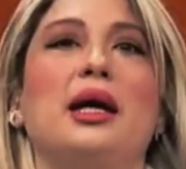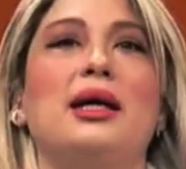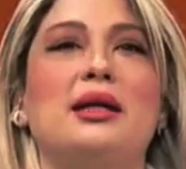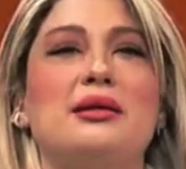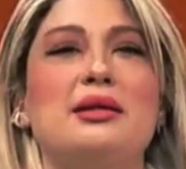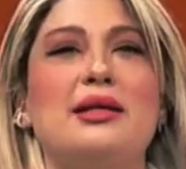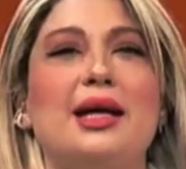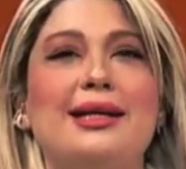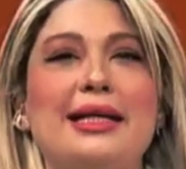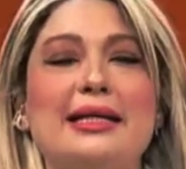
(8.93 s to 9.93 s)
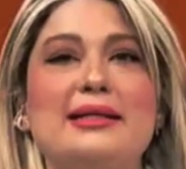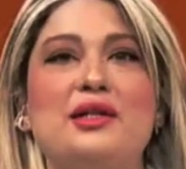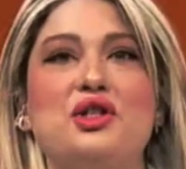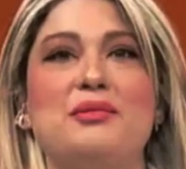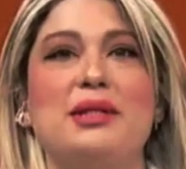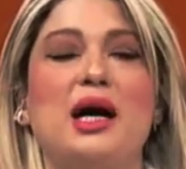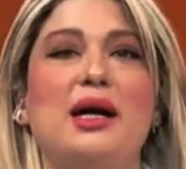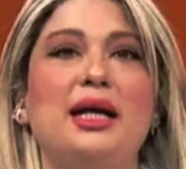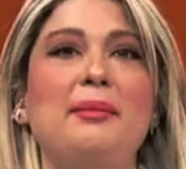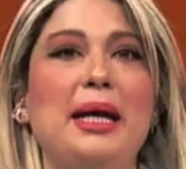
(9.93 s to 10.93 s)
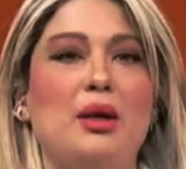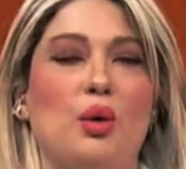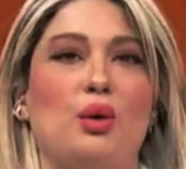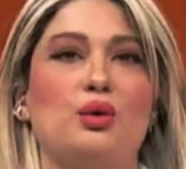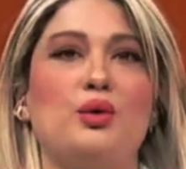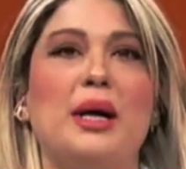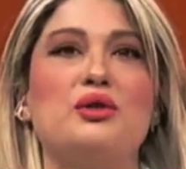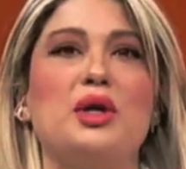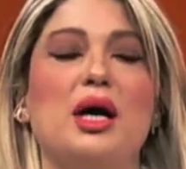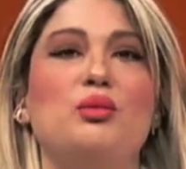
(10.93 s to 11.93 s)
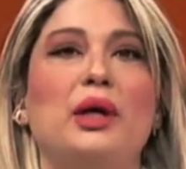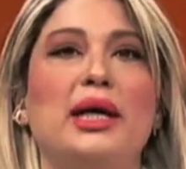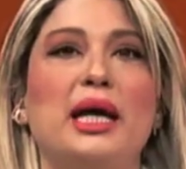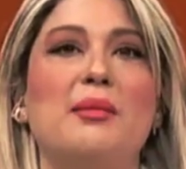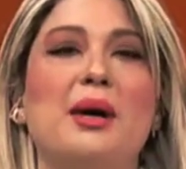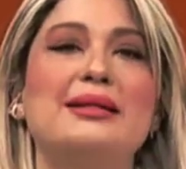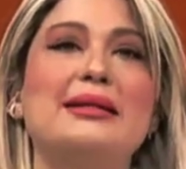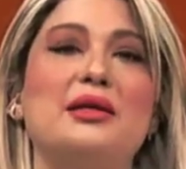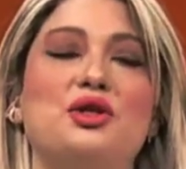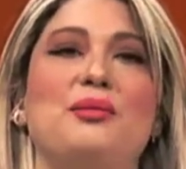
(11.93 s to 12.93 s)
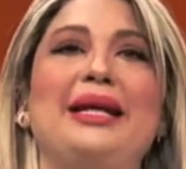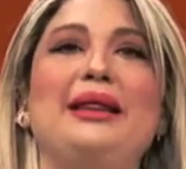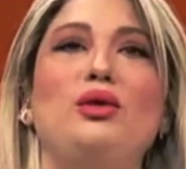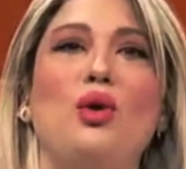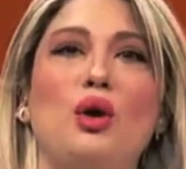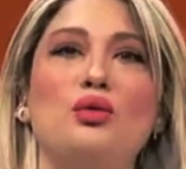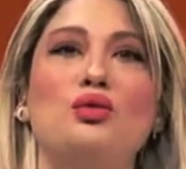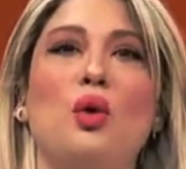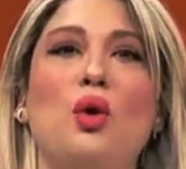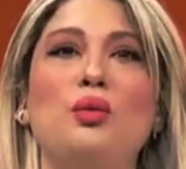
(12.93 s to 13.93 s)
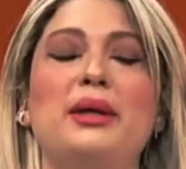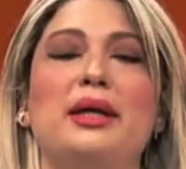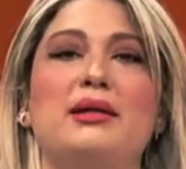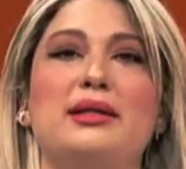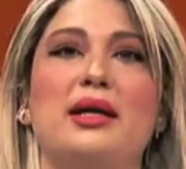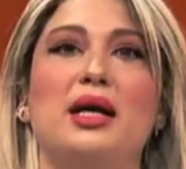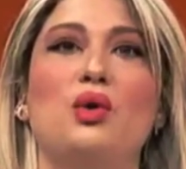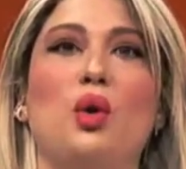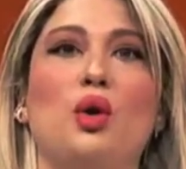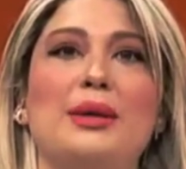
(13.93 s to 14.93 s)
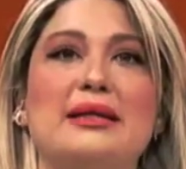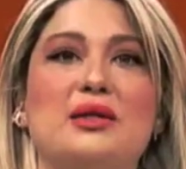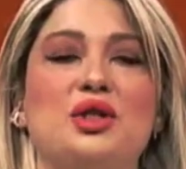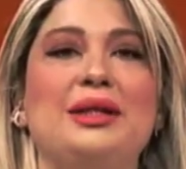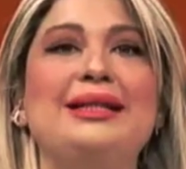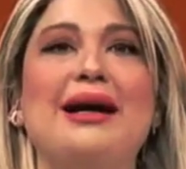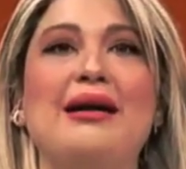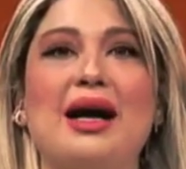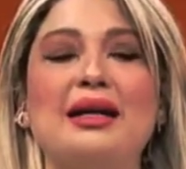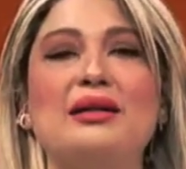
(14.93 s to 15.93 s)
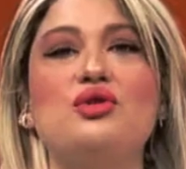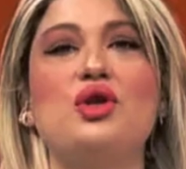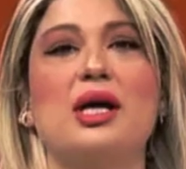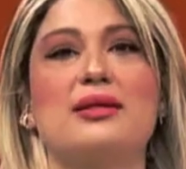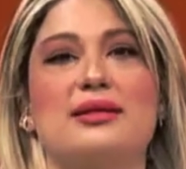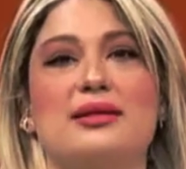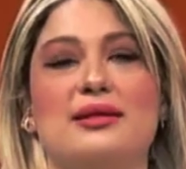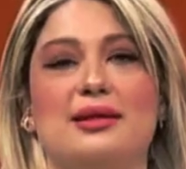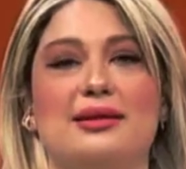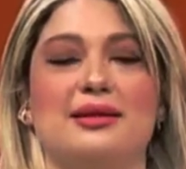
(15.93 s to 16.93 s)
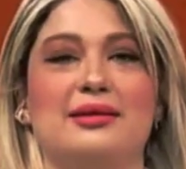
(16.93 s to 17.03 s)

Galatasaray'da yeni seçim tarihi belli oldu. Başkan Burak Elmas seçimin 4-11 Haziran'da olması için karar alacağız dedi.